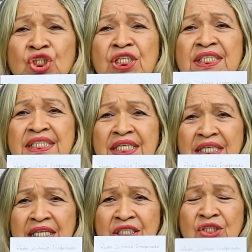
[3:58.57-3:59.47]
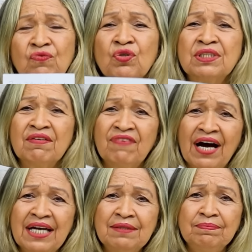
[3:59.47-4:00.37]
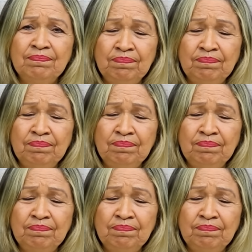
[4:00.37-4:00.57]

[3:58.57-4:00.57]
dia seguinte, você vai.